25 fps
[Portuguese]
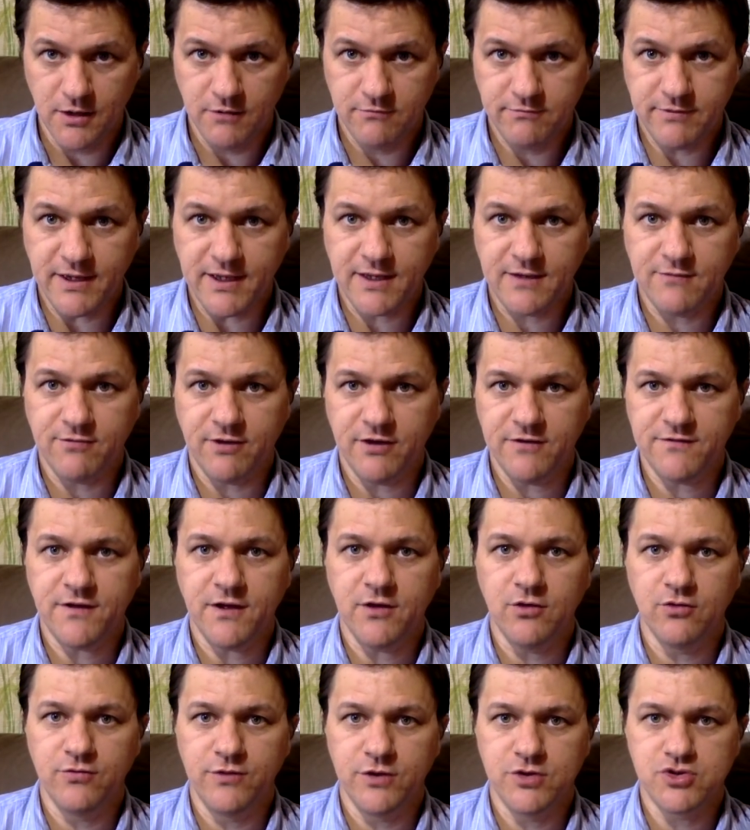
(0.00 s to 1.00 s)
Vai, vai
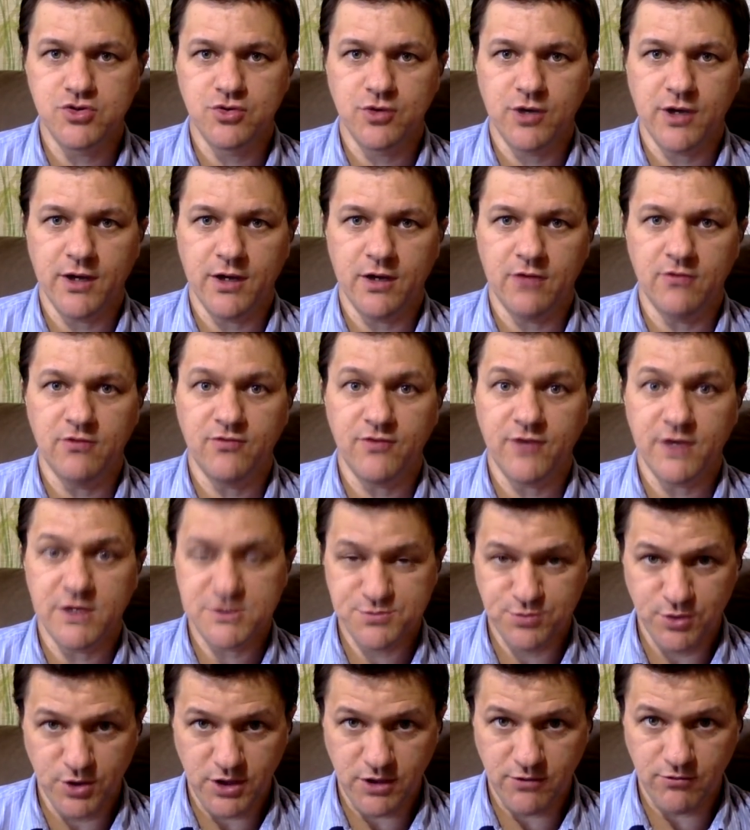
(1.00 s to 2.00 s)
sair o vídeo no canal, vai ficar
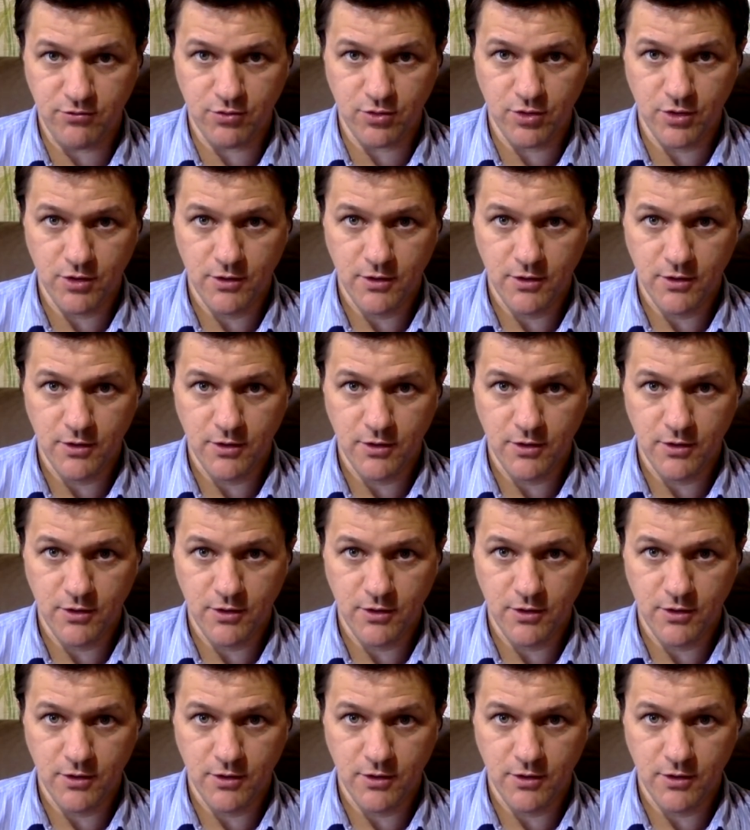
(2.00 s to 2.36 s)
disponível.